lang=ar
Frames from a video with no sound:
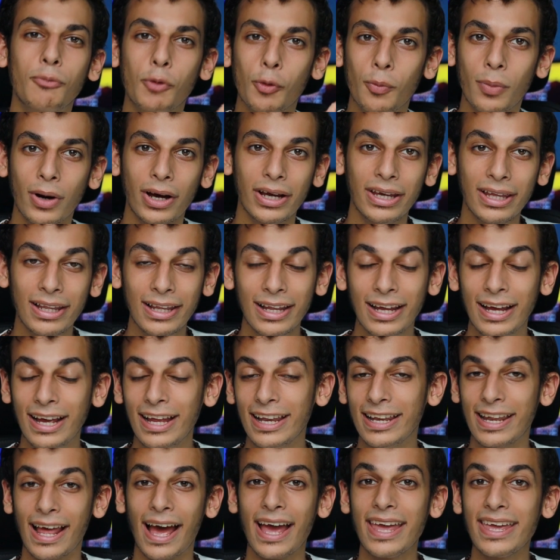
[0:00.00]
موبايل
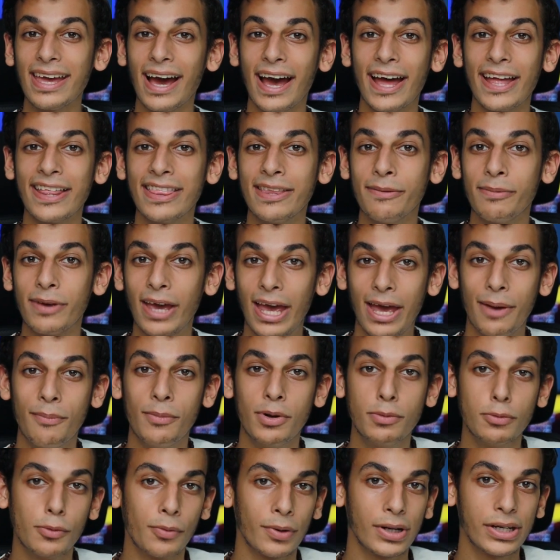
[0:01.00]
لاي حد بيحب
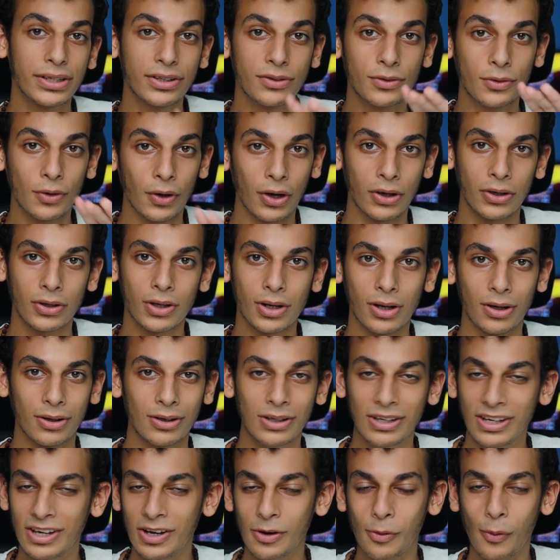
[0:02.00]
الموبايلات الصغيره
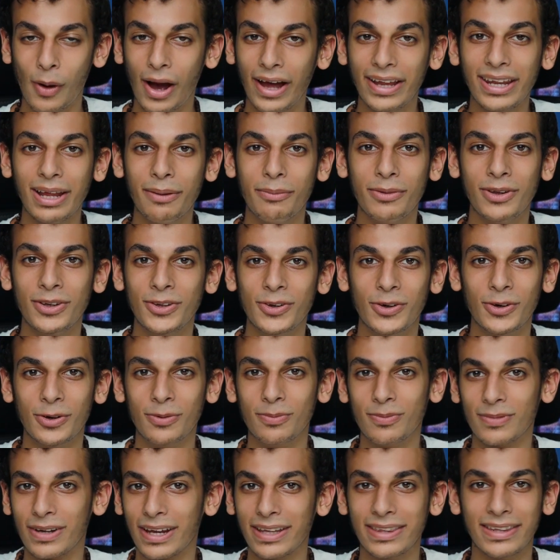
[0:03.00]
وانا
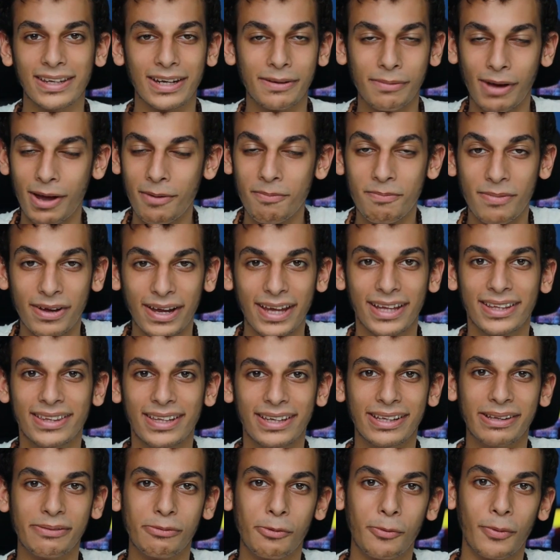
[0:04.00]
منهم جدا انا بحب
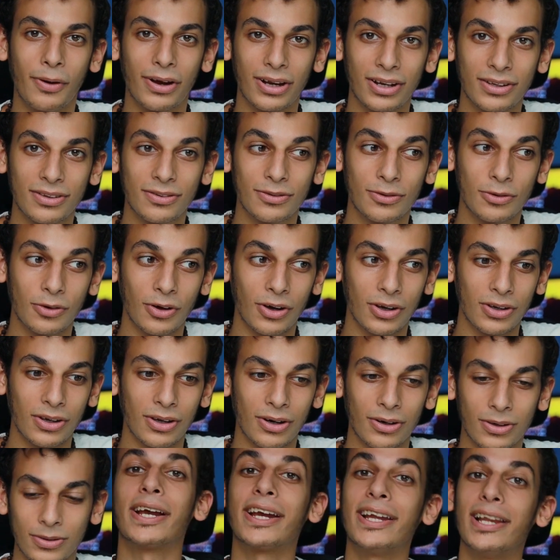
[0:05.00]
جدا الموبايلات
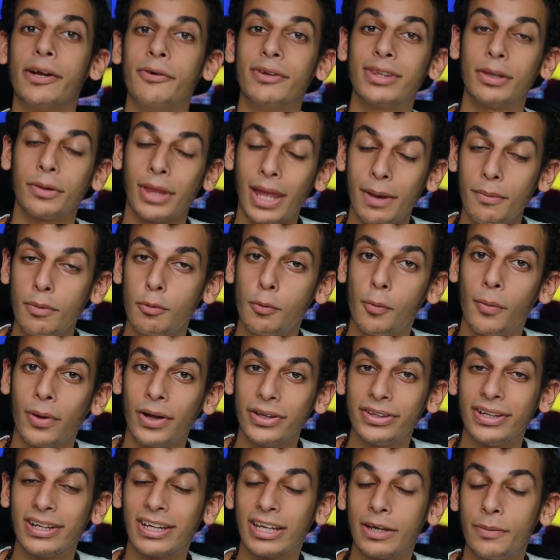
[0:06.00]
الصغيره لكن لو انت بتحب
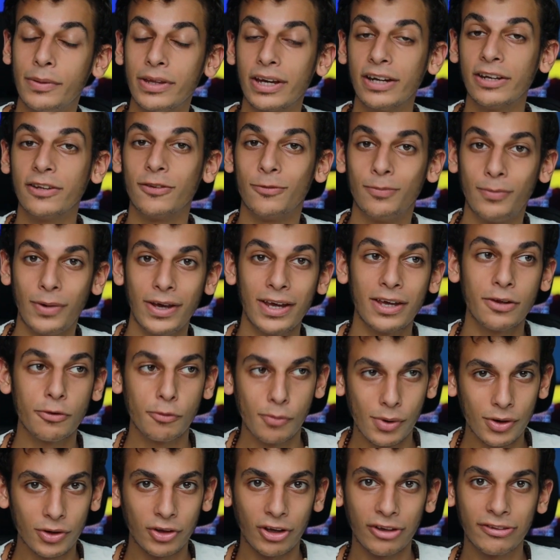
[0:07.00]
الموبايلات الكبيره نسبيا
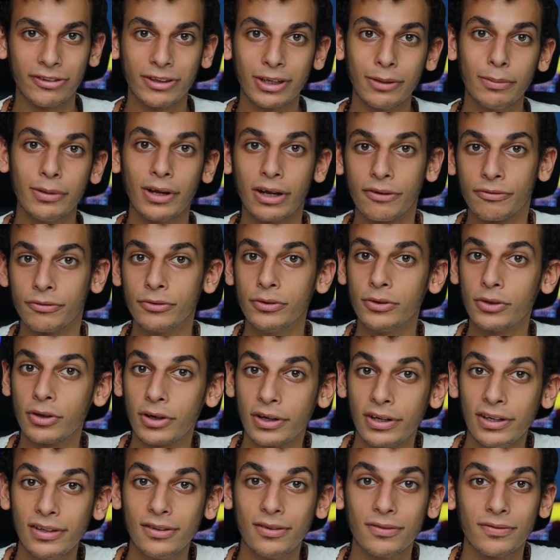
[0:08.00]
وبرضه عايز تجيب الايفون
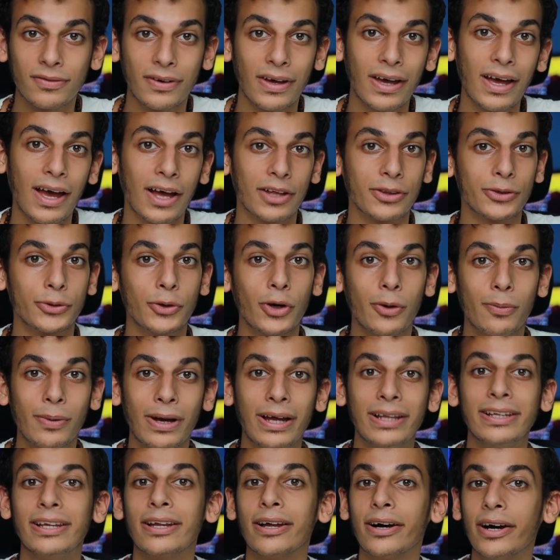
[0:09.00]
الرخيص فهتروح
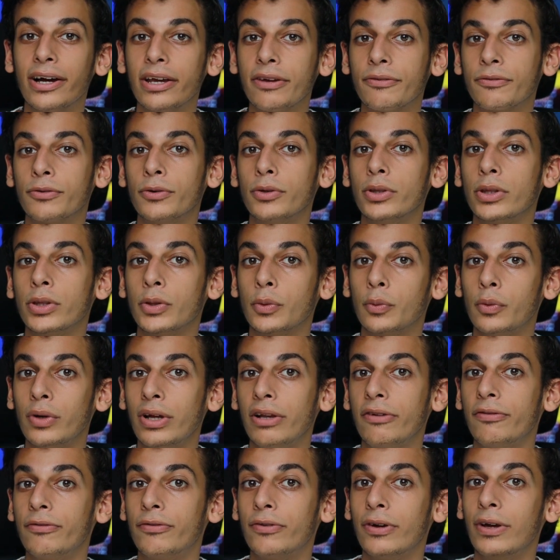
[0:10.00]
بقى للايفون
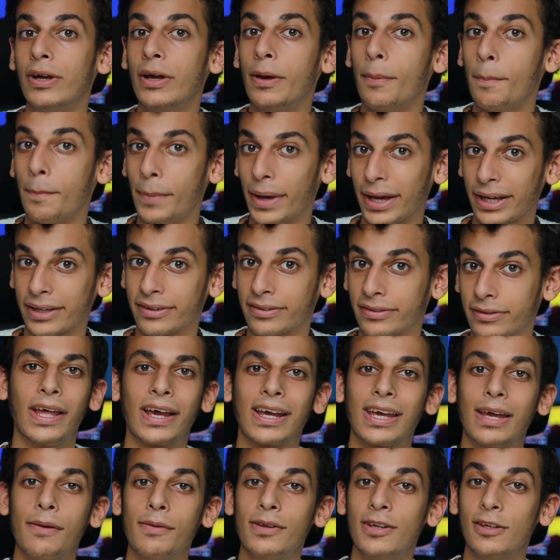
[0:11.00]
12 ماكس ده
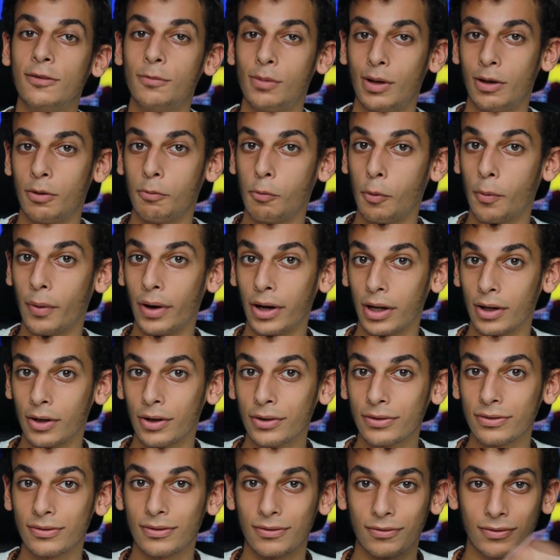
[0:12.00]
كده بالنسبه
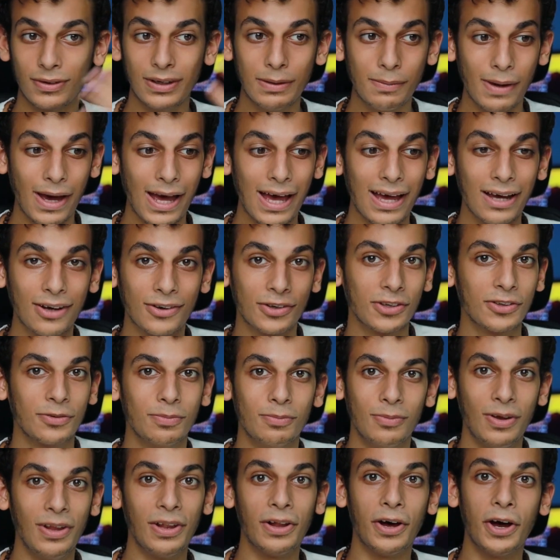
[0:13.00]
للموبايلات في بقى
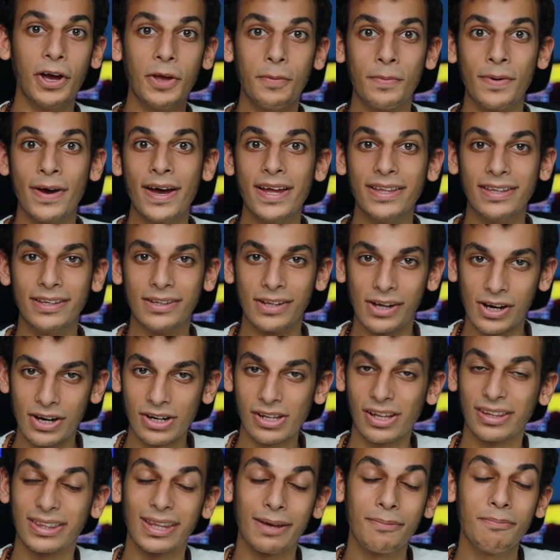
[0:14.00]
قسم الايباد
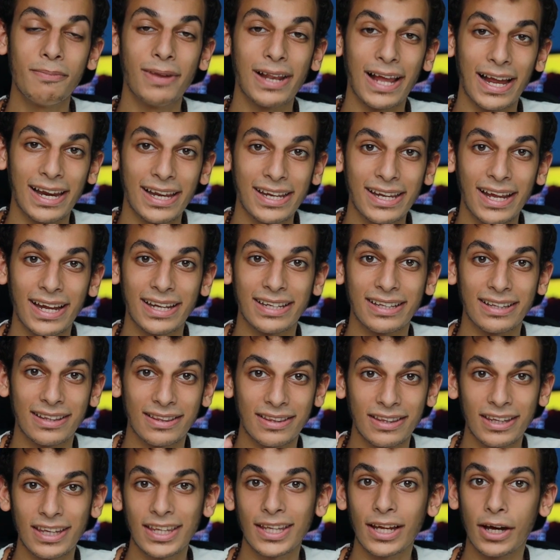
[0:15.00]
النهارده تم الاعلان عن
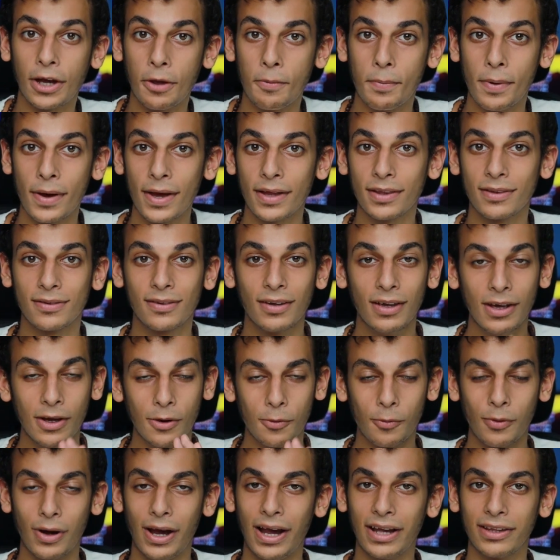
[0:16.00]
اثنين ايباد
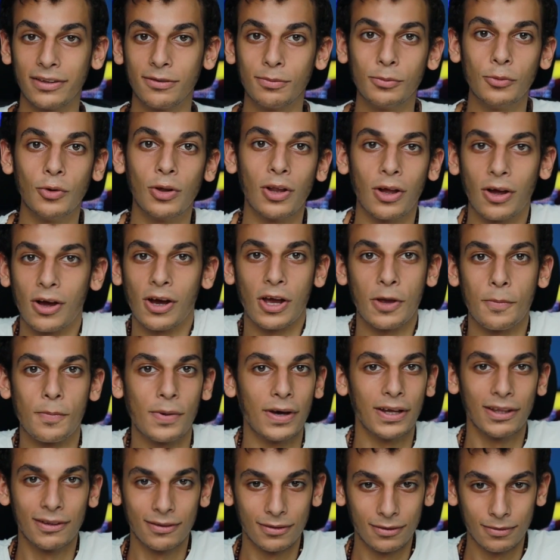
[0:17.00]
واحد اسمه
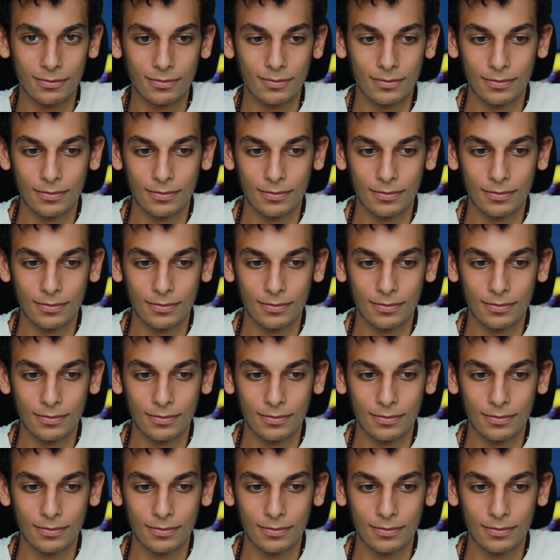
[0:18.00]
الايباد